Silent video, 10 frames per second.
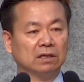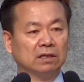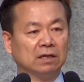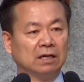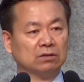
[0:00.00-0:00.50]

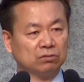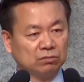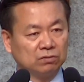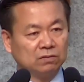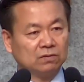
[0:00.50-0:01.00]

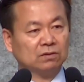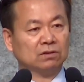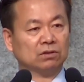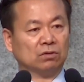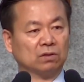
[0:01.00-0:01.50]
아주
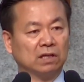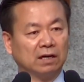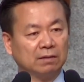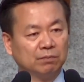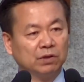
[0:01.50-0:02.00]

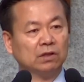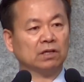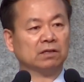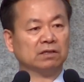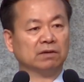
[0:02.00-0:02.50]
적당한
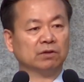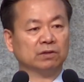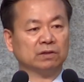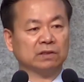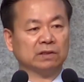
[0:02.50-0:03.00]
핑계를
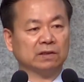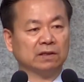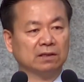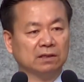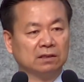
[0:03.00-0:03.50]
대면서
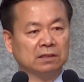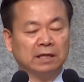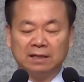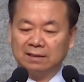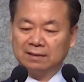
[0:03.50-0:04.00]

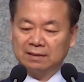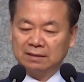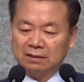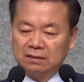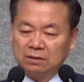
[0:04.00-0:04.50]
그냥
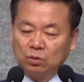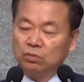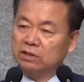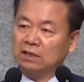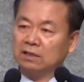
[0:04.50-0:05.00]
그
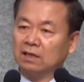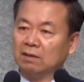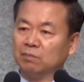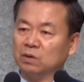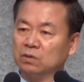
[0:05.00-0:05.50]
공산당
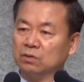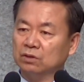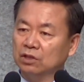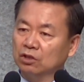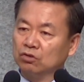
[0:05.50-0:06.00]
앞에서
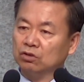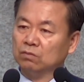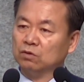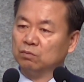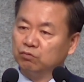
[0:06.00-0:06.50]

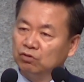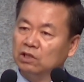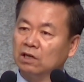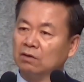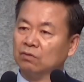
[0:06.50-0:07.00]
예수님을
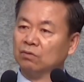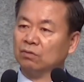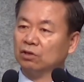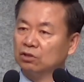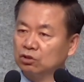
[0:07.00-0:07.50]

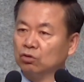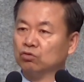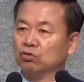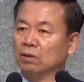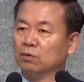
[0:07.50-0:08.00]
부인하고
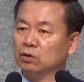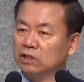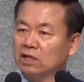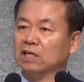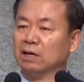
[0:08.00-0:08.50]
저주하며
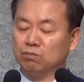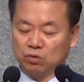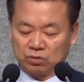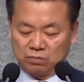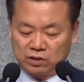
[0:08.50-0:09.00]
자기 한
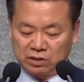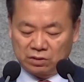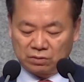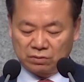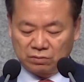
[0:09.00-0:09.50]
목숨을
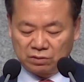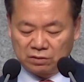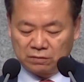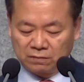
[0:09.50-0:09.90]
지켰던 것이죠.